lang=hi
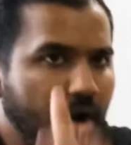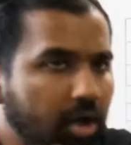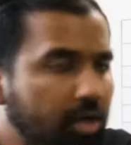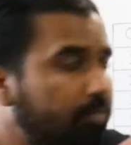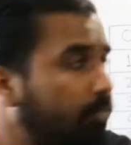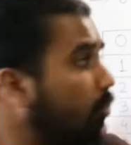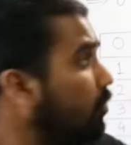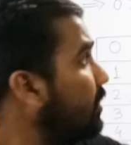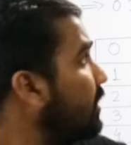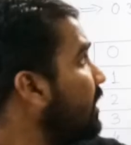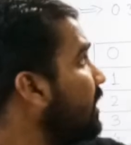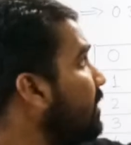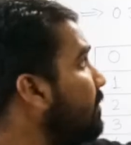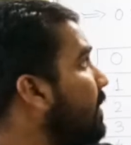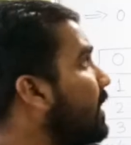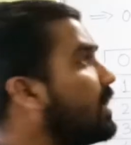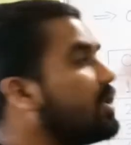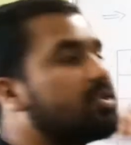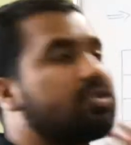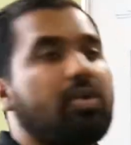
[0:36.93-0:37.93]
और बोल रहे कि
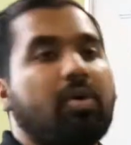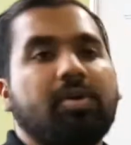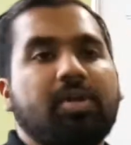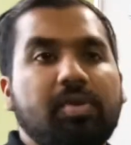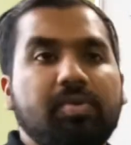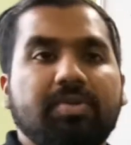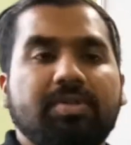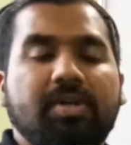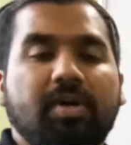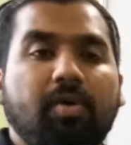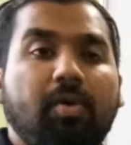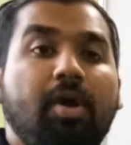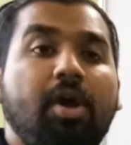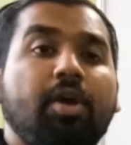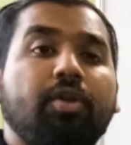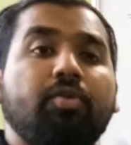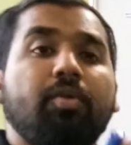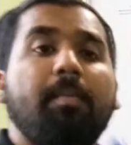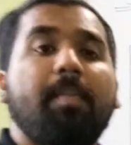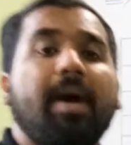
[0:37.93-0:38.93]
बकेट सॉर्ट यूज़ करो
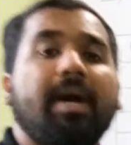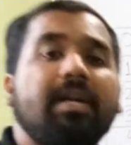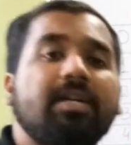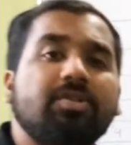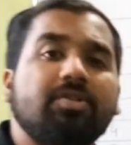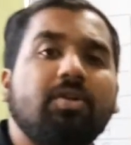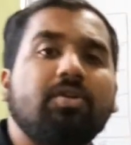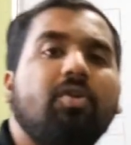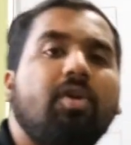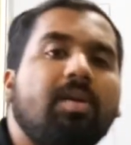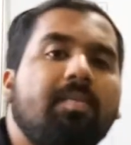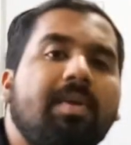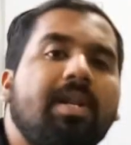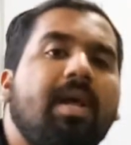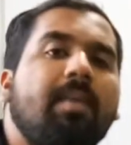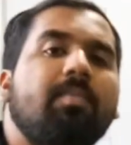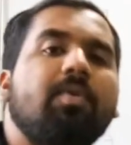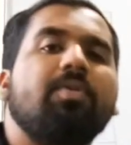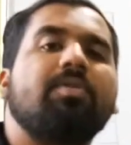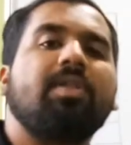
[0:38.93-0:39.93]
तो बकेट शॉर्ट
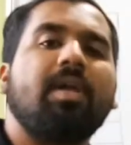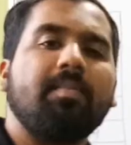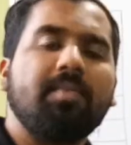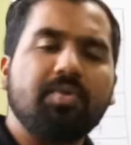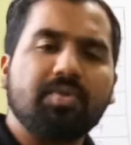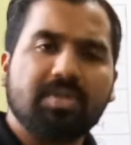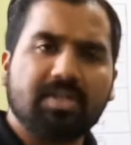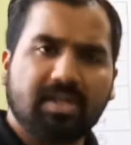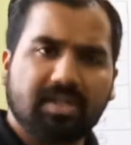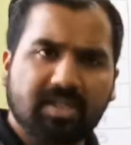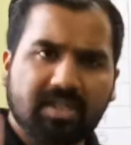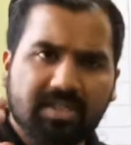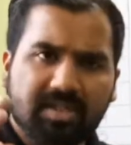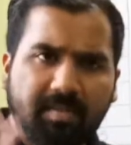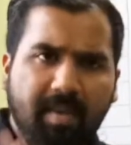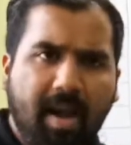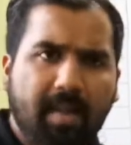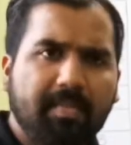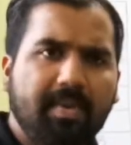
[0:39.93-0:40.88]
नॉर्मली में हम लोग तब यूज़ करते हैं जब